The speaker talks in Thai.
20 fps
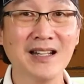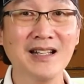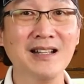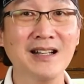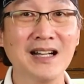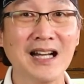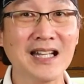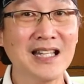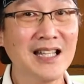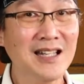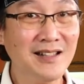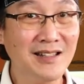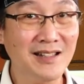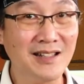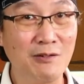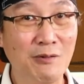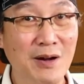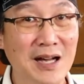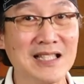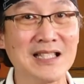หนึ่งอาทิตย์
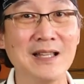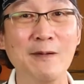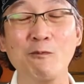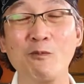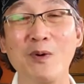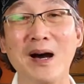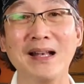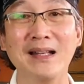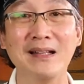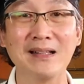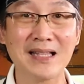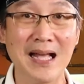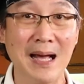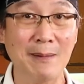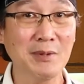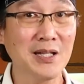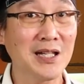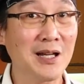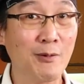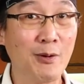หรือว่าสิบวันตา
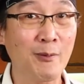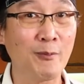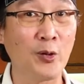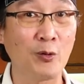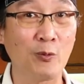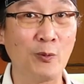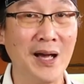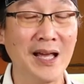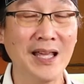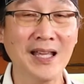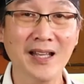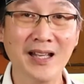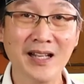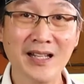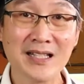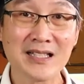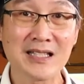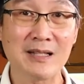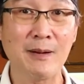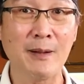มที่เขากำหนดไว้
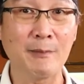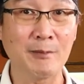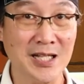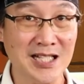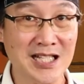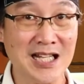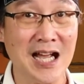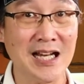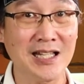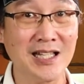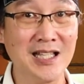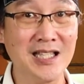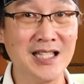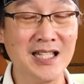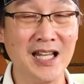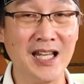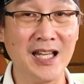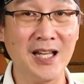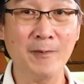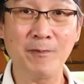สำหรับเทศกาลกิน
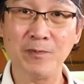เจ